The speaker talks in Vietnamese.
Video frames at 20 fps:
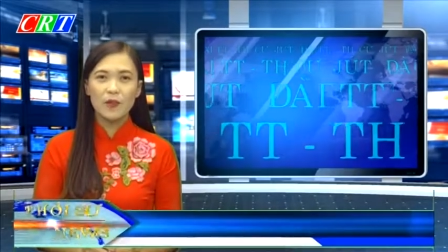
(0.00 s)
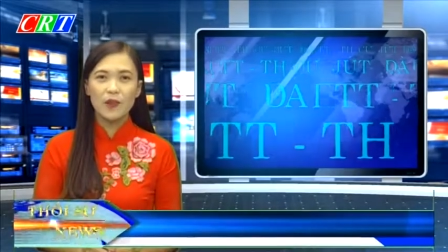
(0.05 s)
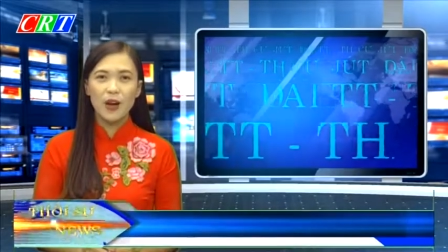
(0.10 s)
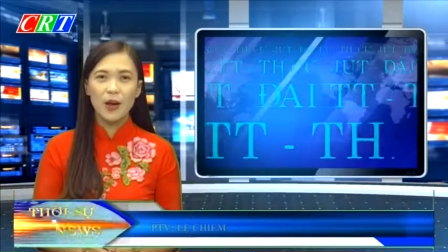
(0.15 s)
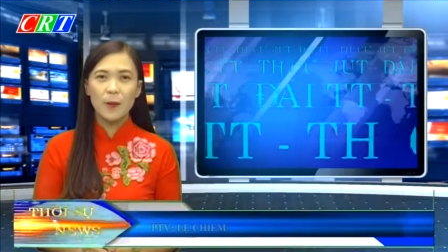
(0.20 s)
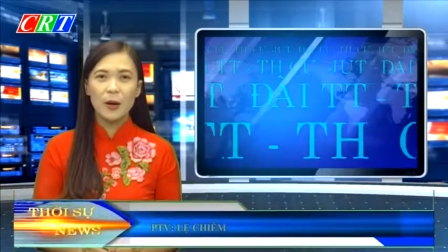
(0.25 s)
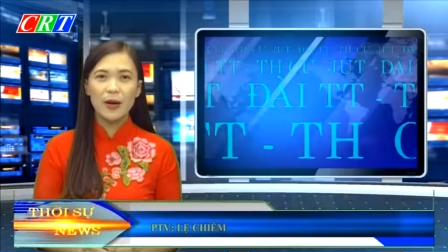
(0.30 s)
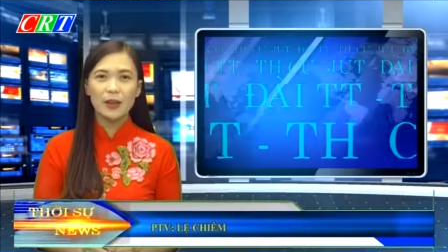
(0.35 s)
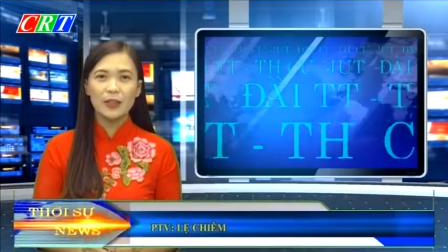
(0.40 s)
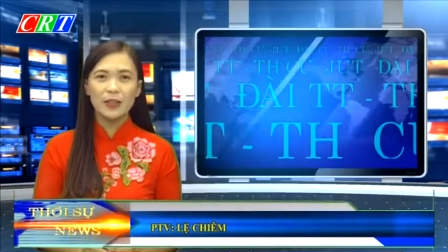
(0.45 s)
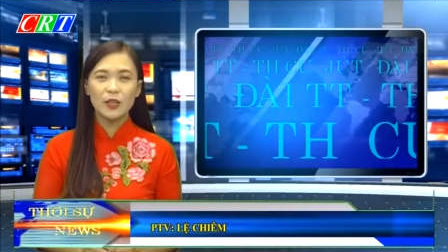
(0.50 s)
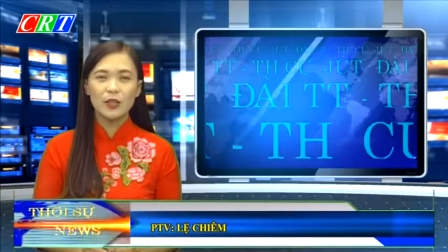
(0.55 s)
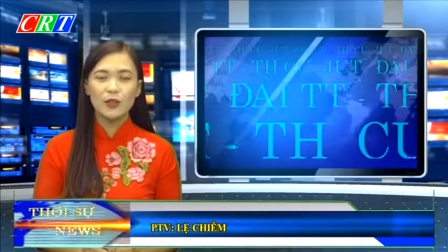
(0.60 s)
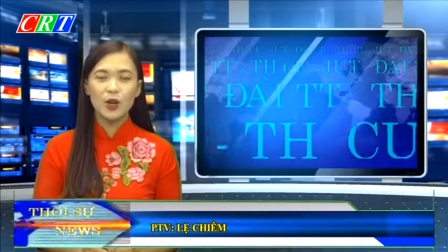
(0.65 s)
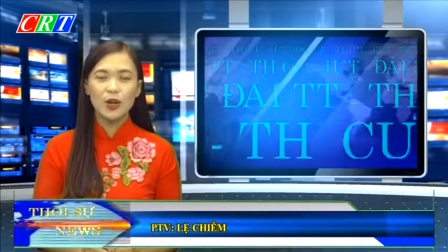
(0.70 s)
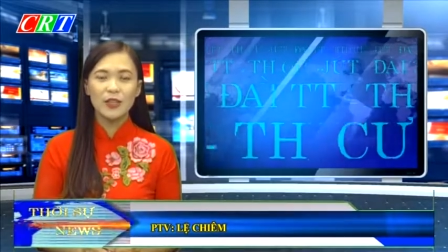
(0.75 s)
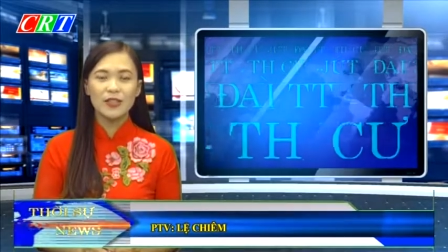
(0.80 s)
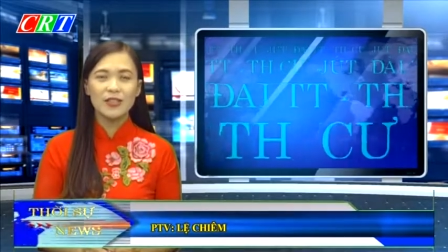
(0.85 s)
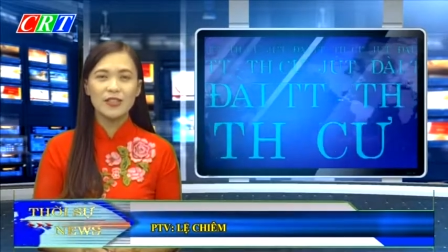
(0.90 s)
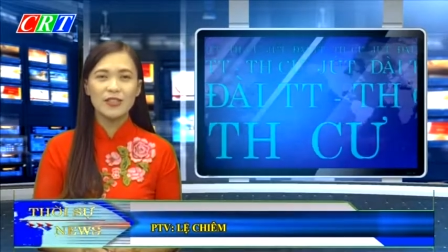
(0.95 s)
và các bạn theo
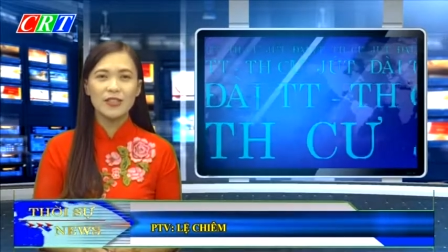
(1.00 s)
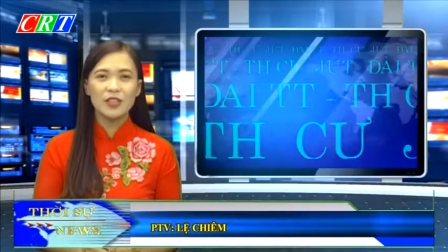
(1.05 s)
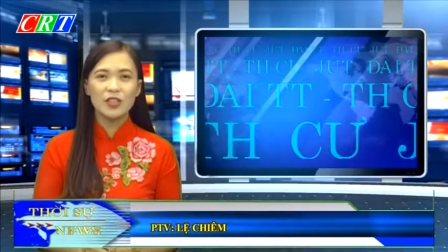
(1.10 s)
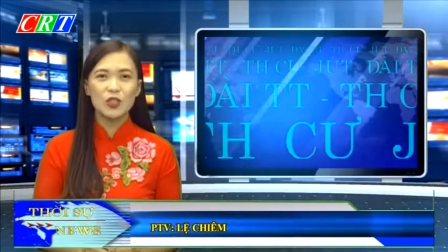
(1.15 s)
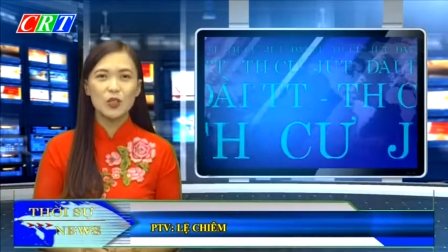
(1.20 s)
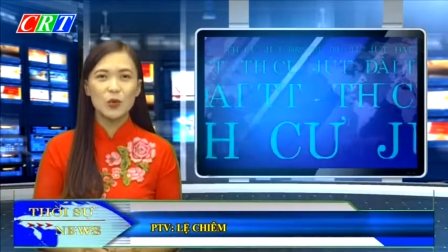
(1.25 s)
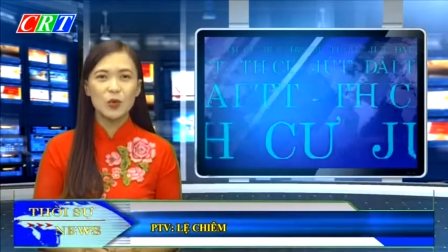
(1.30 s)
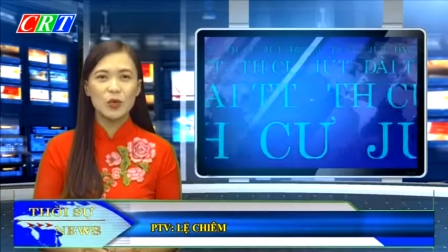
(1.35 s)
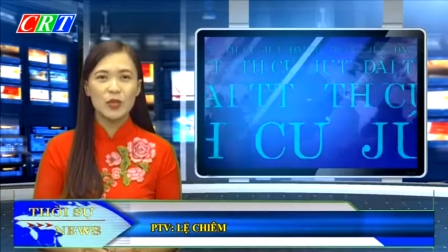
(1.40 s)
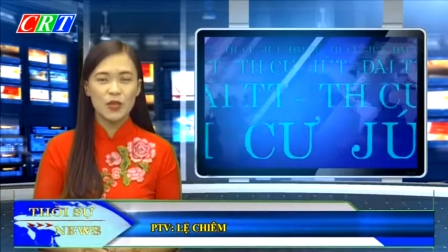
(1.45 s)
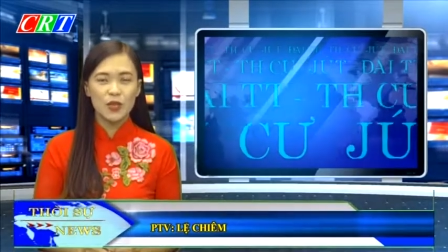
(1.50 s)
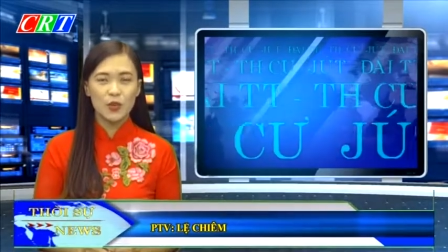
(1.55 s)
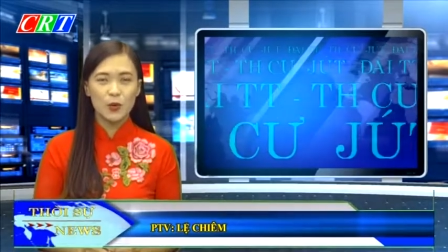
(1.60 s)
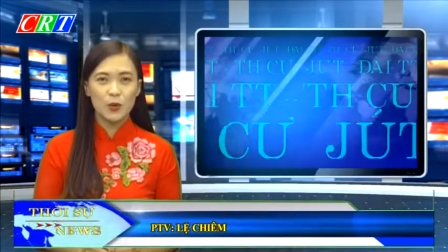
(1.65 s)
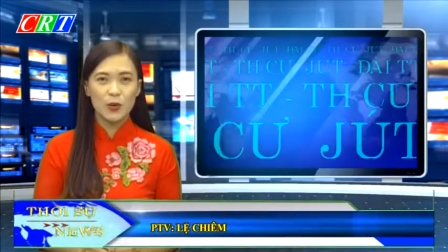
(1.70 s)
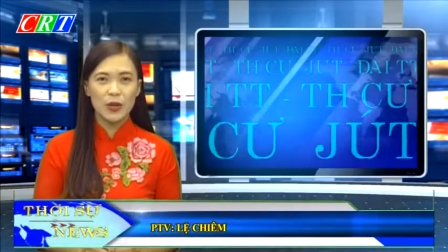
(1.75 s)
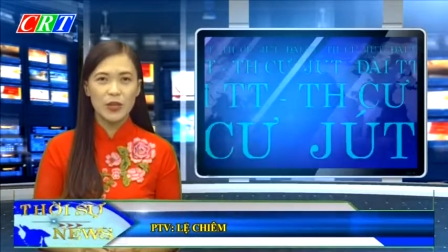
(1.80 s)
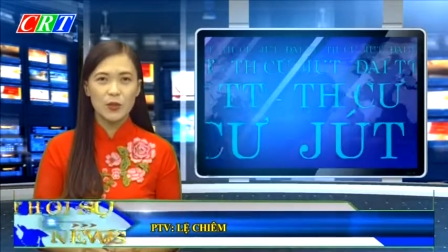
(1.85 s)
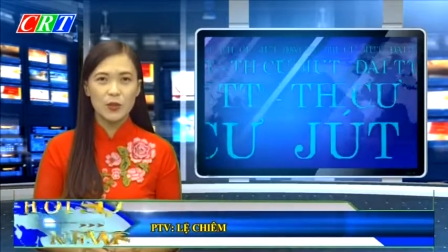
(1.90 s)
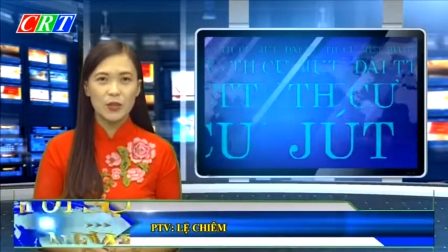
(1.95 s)
dõi chương trình truyền hình
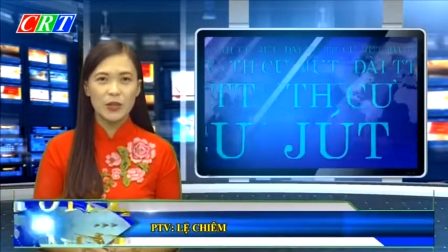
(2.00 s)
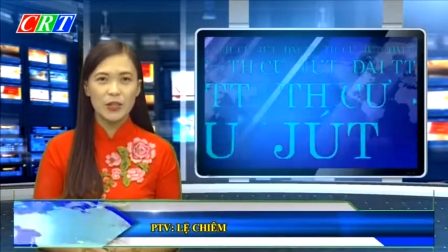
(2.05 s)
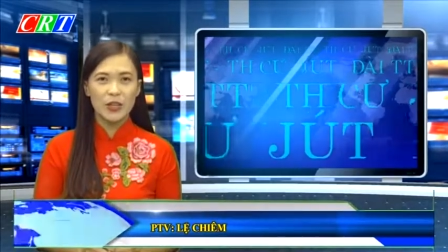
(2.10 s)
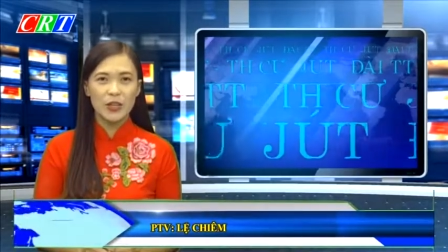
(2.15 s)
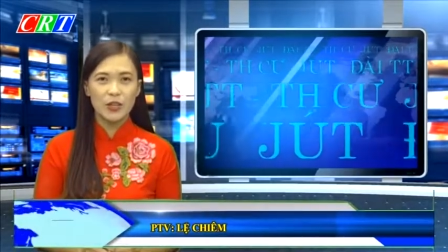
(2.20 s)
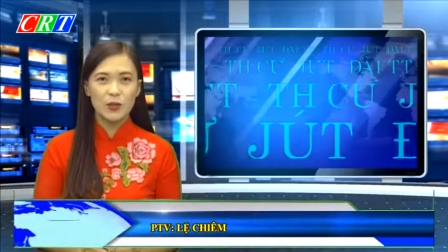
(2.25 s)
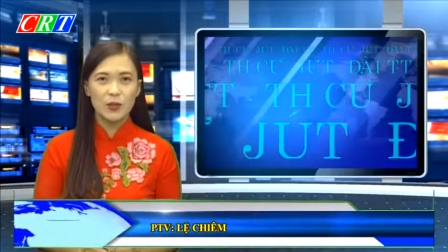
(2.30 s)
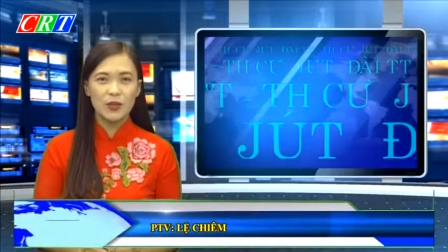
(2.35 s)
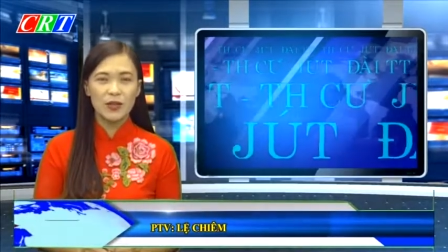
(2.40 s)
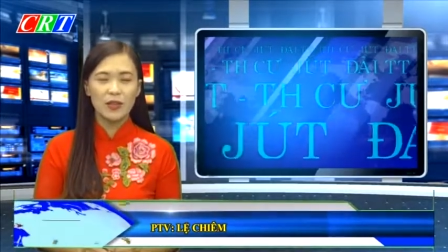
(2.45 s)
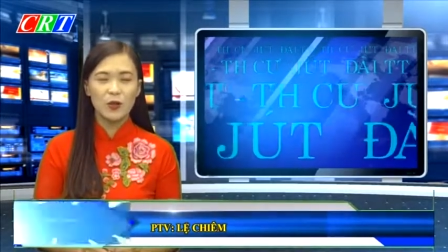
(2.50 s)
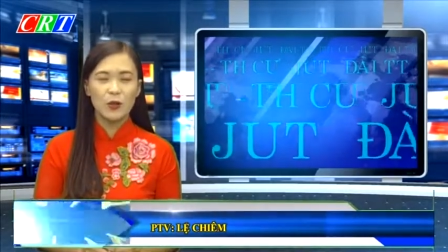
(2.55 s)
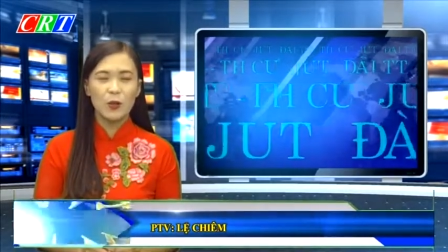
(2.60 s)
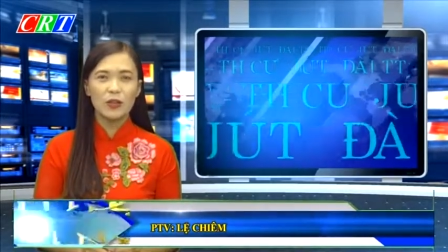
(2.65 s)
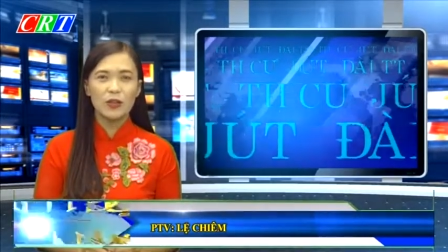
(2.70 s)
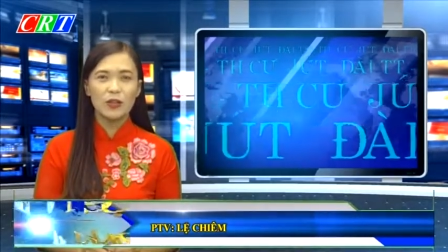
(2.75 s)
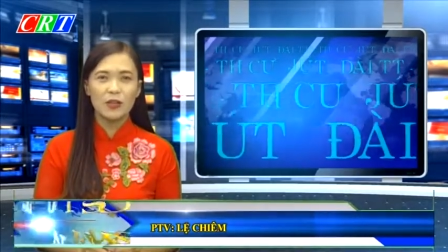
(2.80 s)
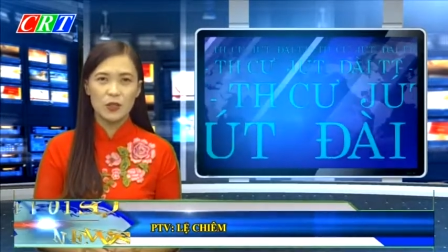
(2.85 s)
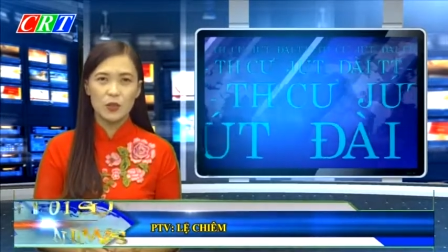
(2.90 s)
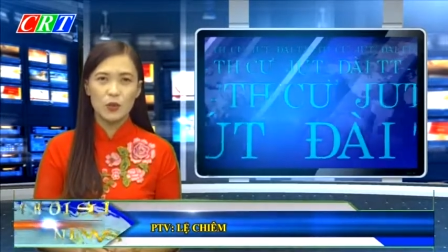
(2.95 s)
của Đài Truyền thanh Truyền hình
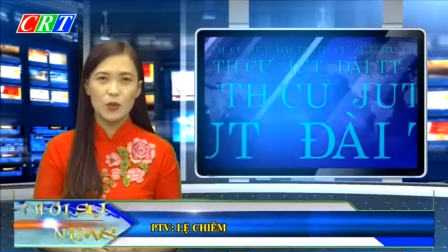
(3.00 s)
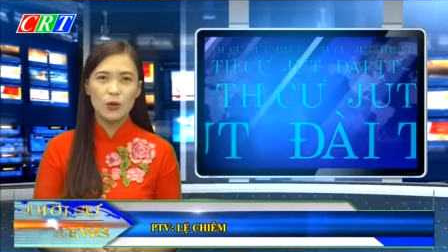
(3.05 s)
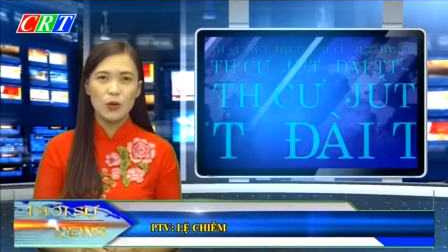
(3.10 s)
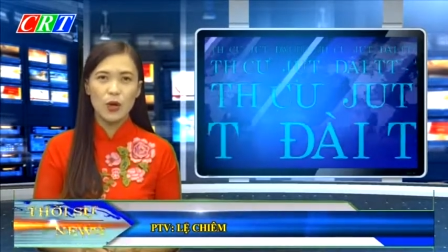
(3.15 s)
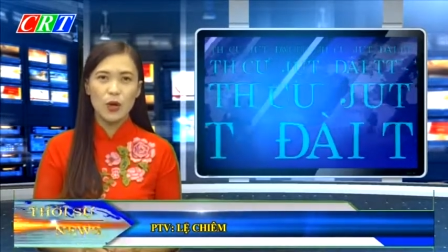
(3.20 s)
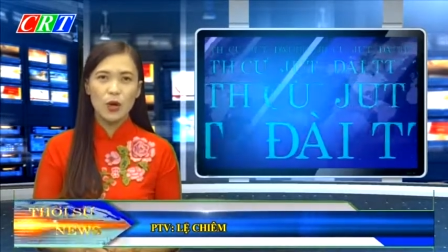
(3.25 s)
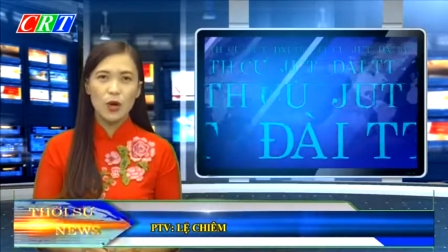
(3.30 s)
huyện Chư Sút